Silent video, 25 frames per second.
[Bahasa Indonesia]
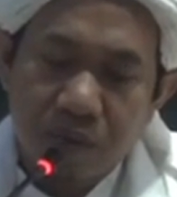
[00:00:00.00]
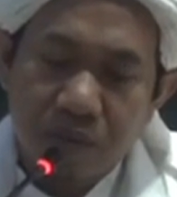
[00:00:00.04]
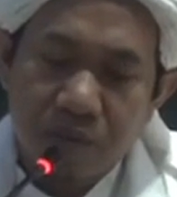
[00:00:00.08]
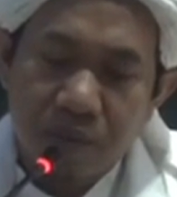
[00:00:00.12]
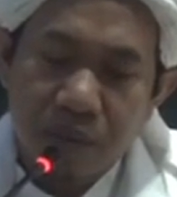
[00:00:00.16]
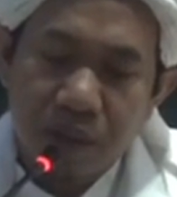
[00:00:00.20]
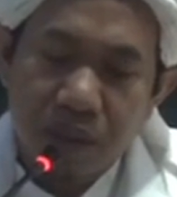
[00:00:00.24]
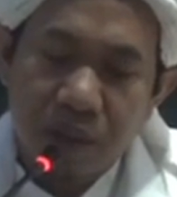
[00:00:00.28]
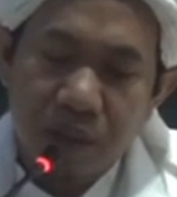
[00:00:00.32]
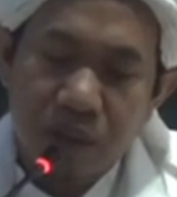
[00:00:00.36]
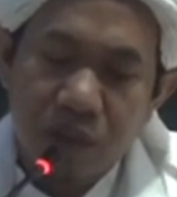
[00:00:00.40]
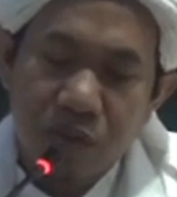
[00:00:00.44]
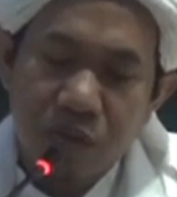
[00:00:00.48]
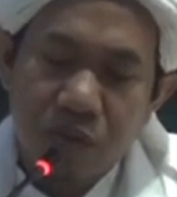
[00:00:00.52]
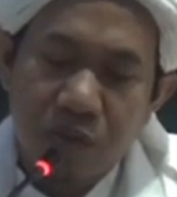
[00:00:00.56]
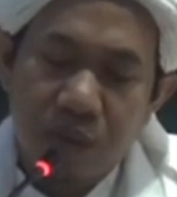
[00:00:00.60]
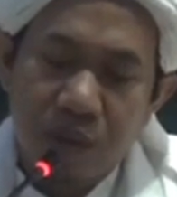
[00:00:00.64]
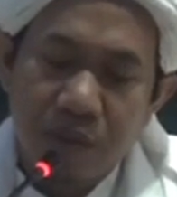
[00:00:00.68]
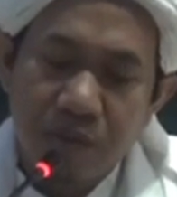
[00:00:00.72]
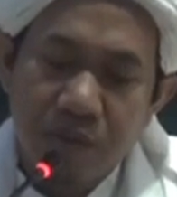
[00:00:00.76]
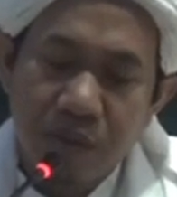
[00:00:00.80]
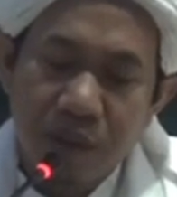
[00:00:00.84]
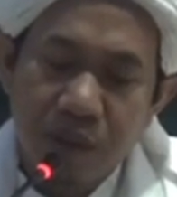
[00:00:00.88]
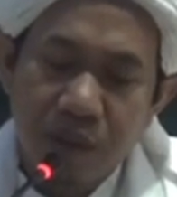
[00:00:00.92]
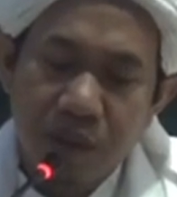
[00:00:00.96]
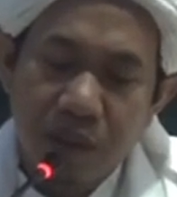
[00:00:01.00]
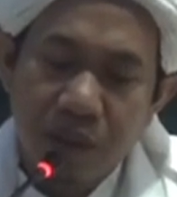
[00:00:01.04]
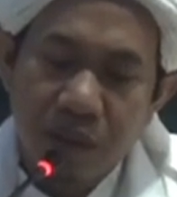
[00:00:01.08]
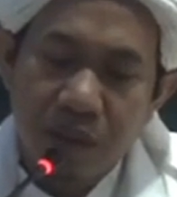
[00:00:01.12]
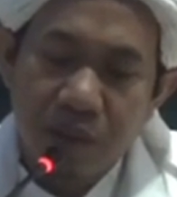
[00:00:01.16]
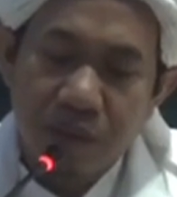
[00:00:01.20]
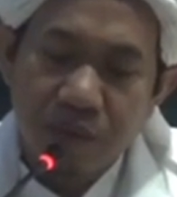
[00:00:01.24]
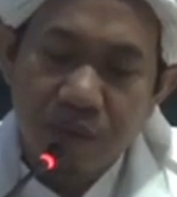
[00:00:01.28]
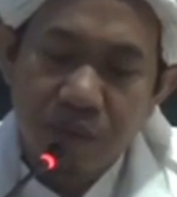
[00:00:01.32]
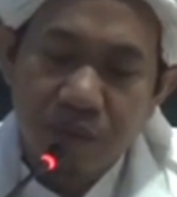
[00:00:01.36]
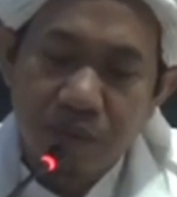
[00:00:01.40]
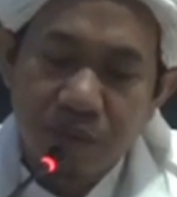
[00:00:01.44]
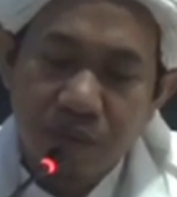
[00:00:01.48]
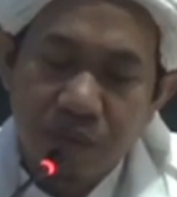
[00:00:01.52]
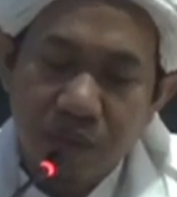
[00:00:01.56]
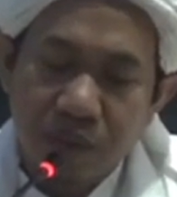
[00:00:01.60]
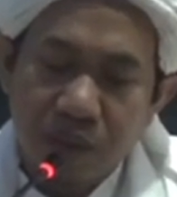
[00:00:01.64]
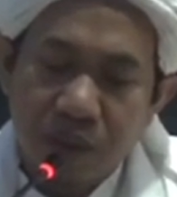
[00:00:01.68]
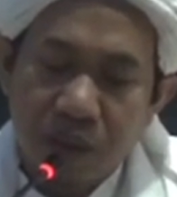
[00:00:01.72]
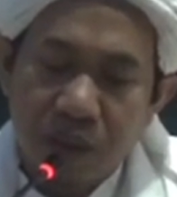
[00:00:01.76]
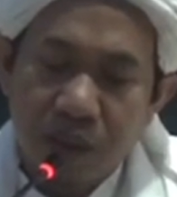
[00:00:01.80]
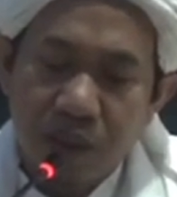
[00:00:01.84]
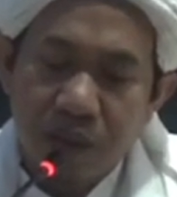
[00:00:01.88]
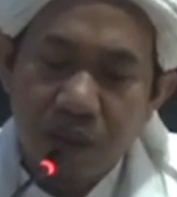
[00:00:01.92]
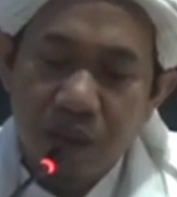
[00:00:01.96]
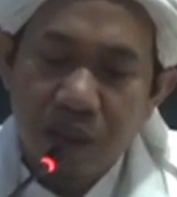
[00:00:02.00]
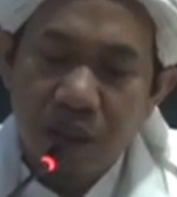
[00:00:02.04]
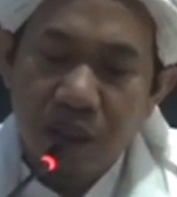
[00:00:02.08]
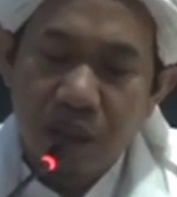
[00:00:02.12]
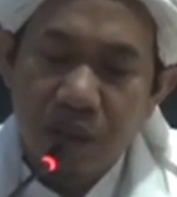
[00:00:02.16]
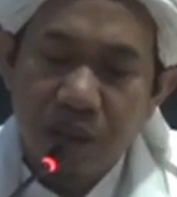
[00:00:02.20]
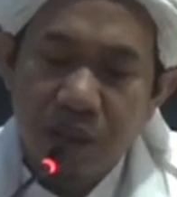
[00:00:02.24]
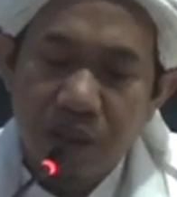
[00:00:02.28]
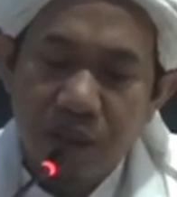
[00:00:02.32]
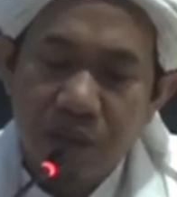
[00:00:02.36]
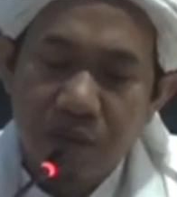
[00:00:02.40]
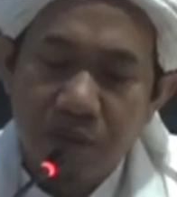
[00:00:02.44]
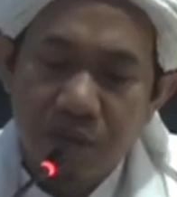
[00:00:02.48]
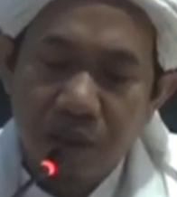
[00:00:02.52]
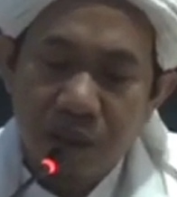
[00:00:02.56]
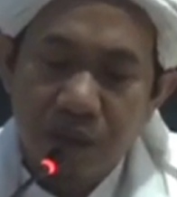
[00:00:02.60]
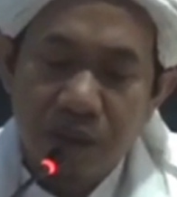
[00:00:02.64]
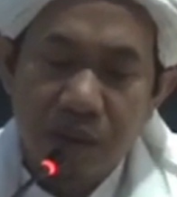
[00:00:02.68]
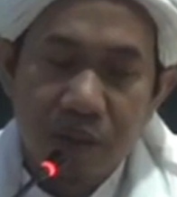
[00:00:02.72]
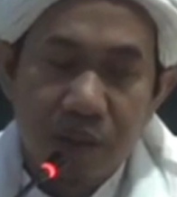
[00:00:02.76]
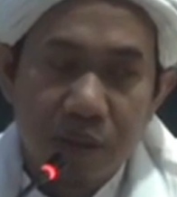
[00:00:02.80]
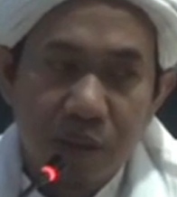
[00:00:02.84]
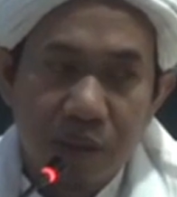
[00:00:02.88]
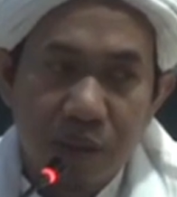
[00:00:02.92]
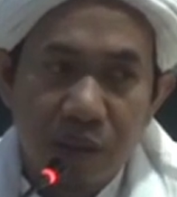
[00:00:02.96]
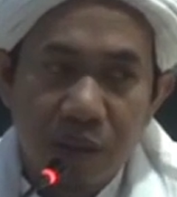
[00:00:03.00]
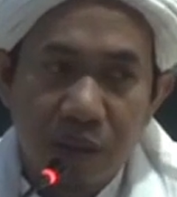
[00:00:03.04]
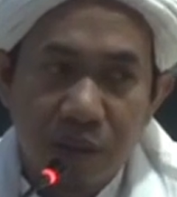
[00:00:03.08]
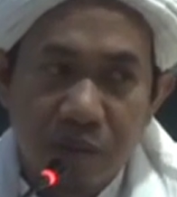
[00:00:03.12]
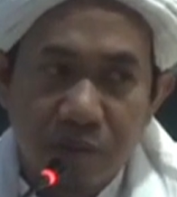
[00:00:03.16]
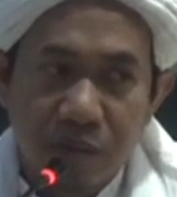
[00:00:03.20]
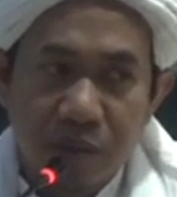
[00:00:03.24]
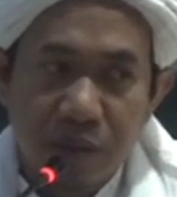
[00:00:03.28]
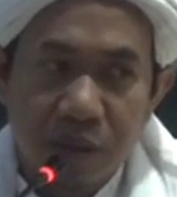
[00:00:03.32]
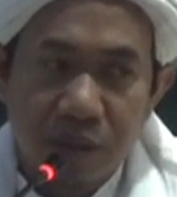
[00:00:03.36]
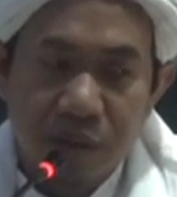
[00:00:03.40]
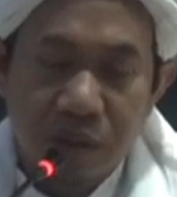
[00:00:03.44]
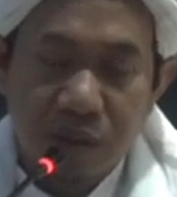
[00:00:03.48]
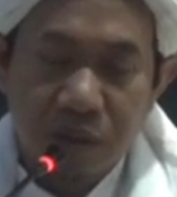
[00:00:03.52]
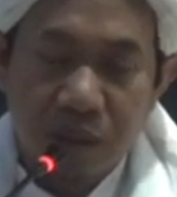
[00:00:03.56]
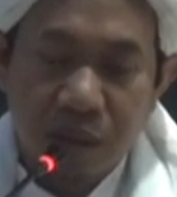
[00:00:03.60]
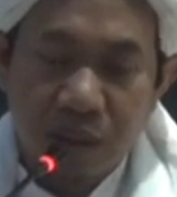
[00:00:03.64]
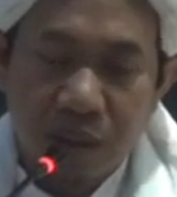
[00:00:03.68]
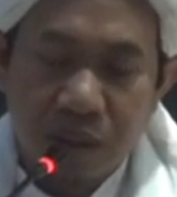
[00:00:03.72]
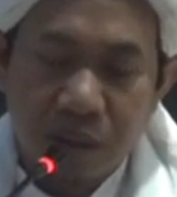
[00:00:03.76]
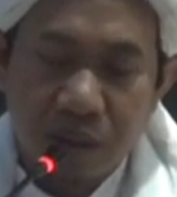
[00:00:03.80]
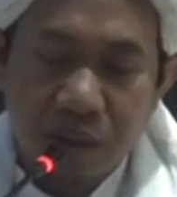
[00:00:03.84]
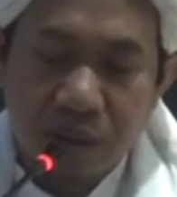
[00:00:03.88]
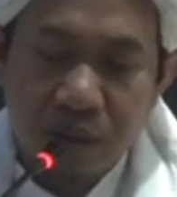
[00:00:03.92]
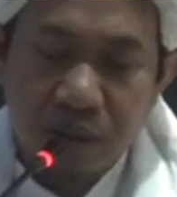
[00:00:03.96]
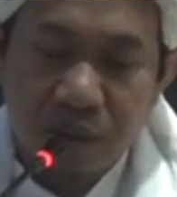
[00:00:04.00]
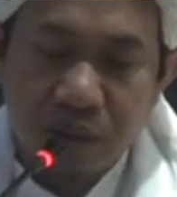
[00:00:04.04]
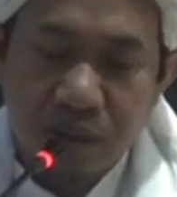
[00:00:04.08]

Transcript: pada suaminya nadimat dia menyesal